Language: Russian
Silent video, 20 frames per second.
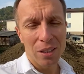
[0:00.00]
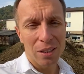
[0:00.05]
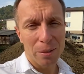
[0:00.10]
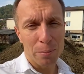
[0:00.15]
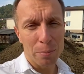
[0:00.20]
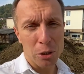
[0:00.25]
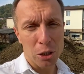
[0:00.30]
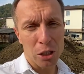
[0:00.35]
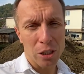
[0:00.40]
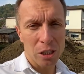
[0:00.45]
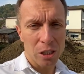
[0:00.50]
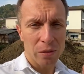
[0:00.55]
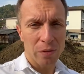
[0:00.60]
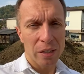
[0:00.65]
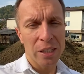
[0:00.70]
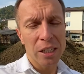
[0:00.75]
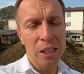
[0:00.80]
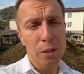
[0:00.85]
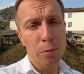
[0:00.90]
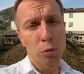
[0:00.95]
Пишите,
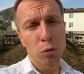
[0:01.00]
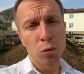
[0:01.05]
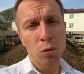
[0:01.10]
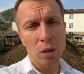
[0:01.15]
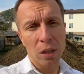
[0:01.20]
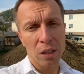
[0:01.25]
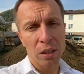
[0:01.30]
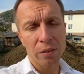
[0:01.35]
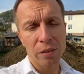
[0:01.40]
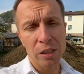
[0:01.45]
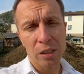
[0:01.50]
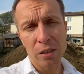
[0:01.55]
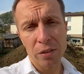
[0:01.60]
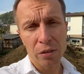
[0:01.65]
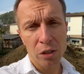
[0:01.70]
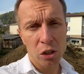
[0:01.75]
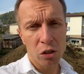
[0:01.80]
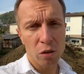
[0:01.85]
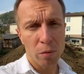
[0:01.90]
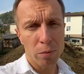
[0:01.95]
звоните, буду рад ответить на
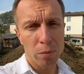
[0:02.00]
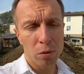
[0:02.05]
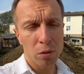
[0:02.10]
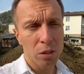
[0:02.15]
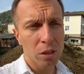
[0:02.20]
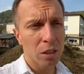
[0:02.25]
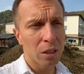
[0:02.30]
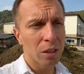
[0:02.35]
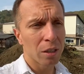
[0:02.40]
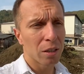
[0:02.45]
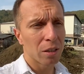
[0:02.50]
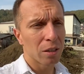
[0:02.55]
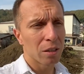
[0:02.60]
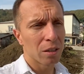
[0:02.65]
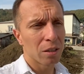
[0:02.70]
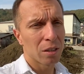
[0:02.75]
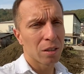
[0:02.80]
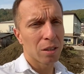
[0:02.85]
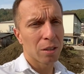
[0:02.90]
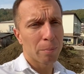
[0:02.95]
ваши вопросы
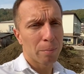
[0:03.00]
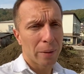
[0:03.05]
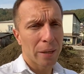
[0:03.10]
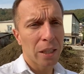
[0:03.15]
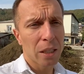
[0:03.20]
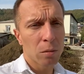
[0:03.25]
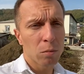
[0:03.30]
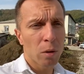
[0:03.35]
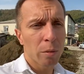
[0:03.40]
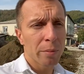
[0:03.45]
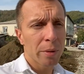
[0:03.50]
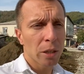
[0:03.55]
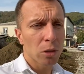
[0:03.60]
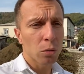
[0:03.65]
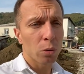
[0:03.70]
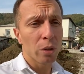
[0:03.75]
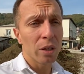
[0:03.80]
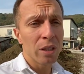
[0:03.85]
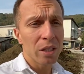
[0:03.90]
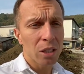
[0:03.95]
э, по этому объекту
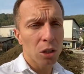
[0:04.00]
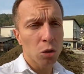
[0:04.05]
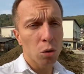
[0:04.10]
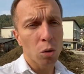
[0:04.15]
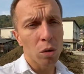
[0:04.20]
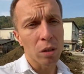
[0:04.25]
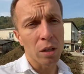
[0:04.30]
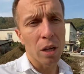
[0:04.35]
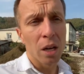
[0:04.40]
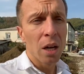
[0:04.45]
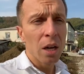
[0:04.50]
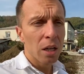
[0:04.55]
и не только.